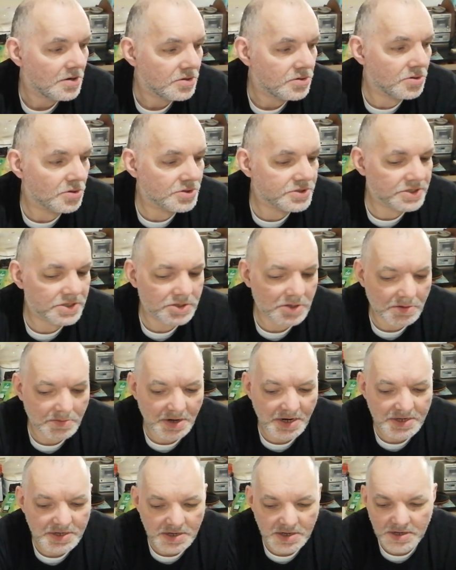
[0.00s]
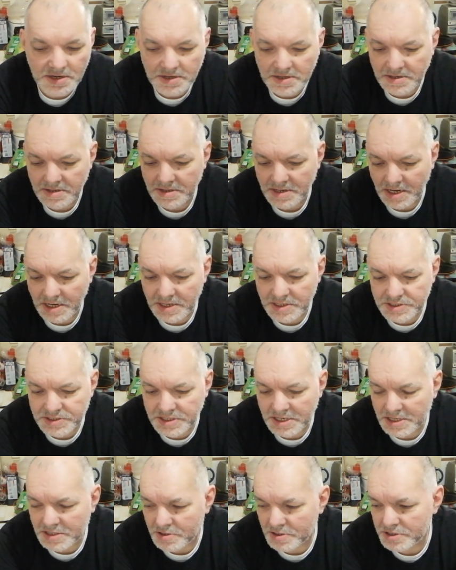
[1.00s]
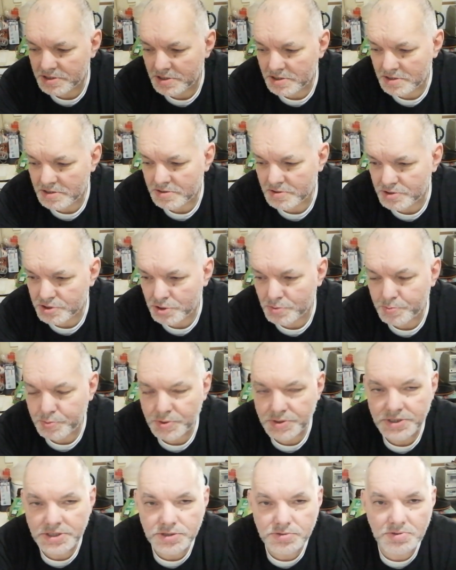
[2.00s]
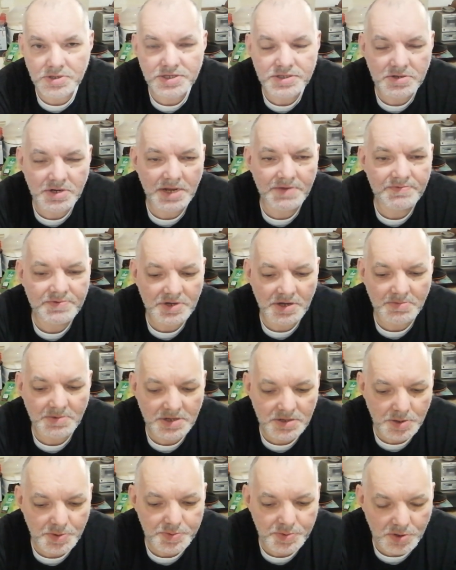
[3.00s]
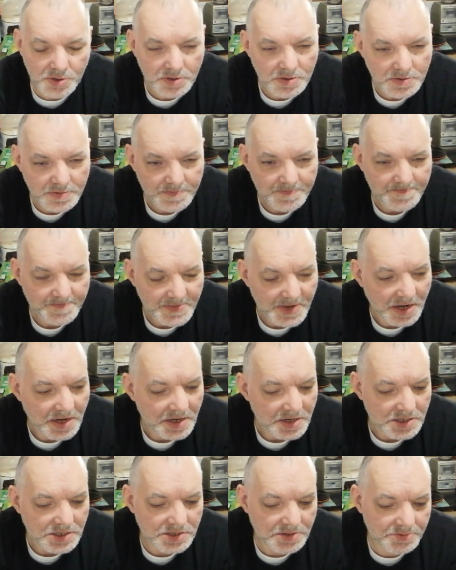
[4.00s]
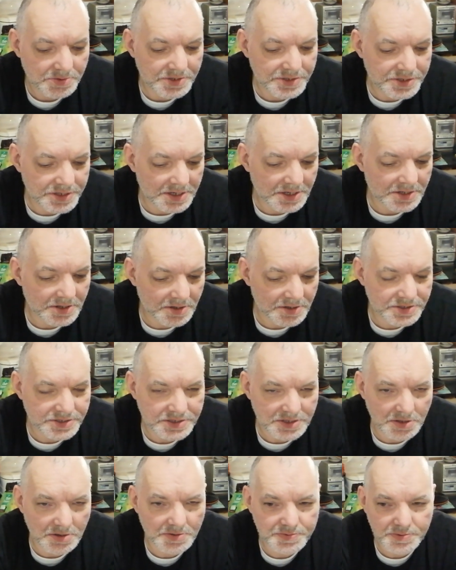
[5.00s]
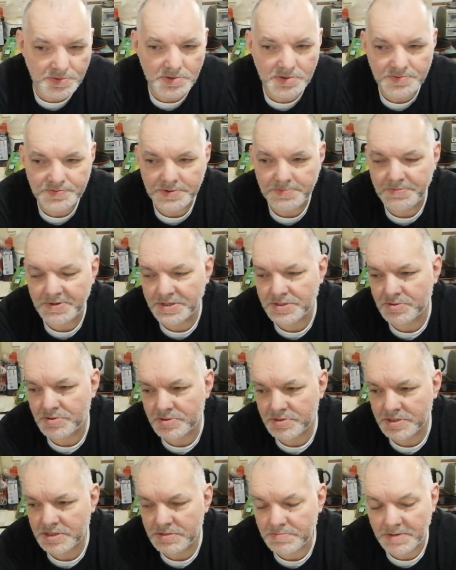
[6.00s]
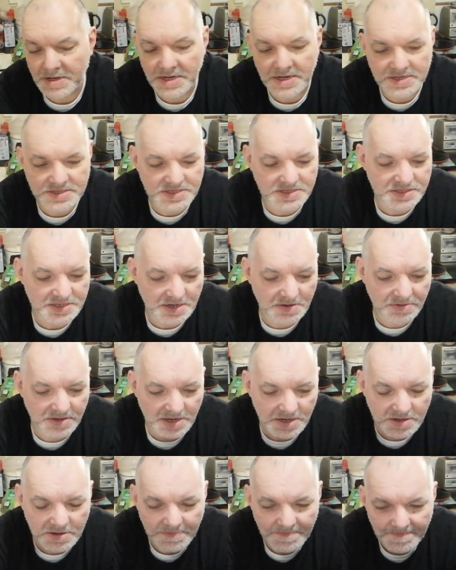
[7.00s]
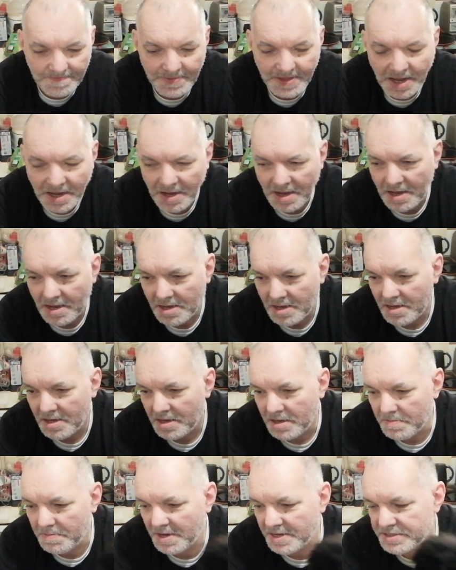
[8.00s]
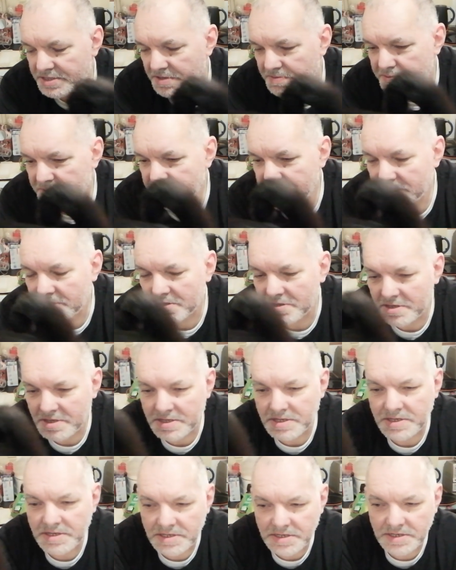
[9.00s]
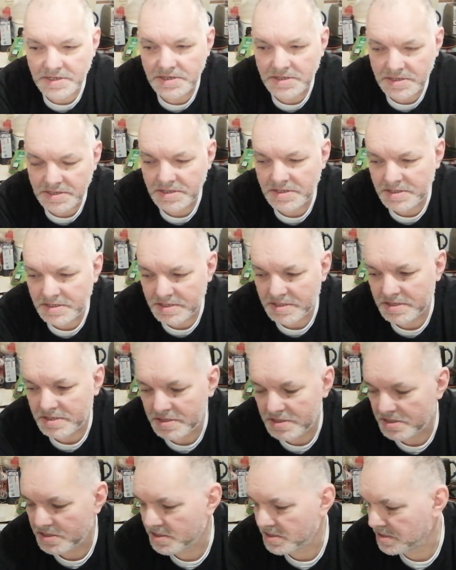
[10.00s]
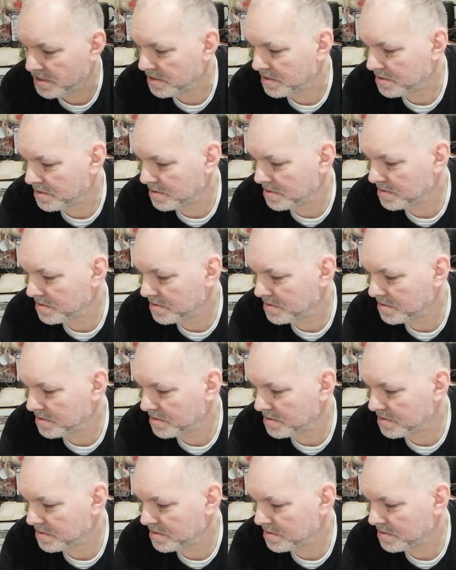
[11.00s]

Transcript: Donc c'est normal, un, chat quand ils, est petit sont petits tu les allaites comme un enfant qui veut dire euh, si l'enfant fait pas de conneries, bah c'est très bien. Et si bah, s'il fait que les...